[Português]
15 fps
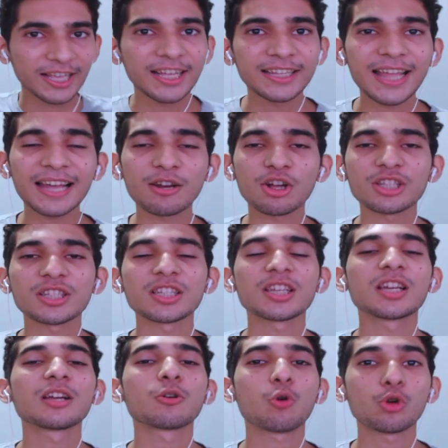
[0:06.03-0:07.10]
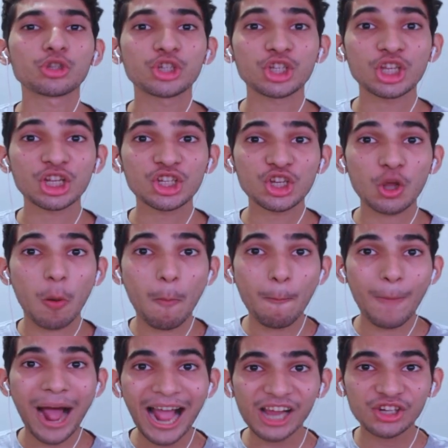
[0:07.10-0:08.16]
da nossa continha de
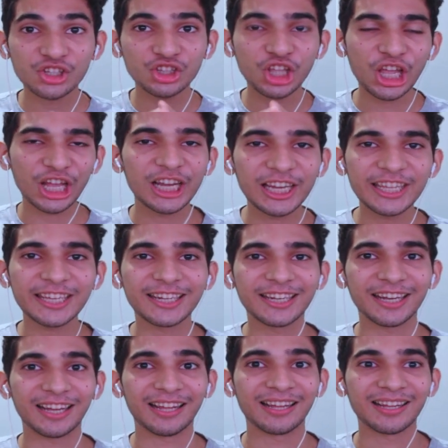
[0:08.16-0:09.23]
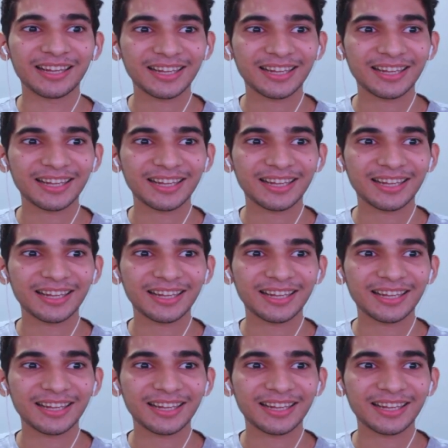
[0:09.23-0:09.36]
Master Liga.